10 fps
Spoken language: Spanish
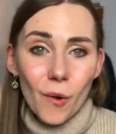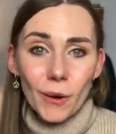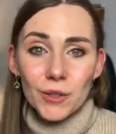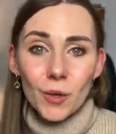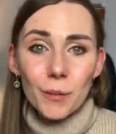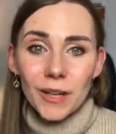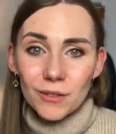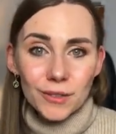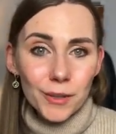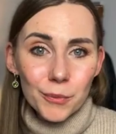o cuando
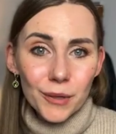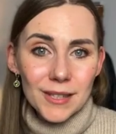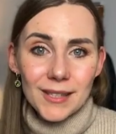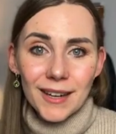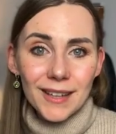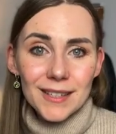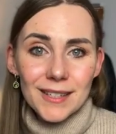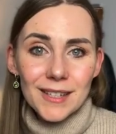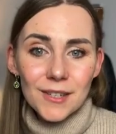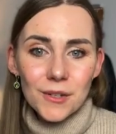comparto que voy a hacer
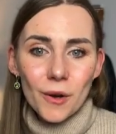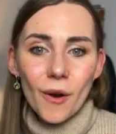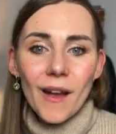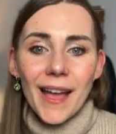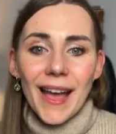ejercicio.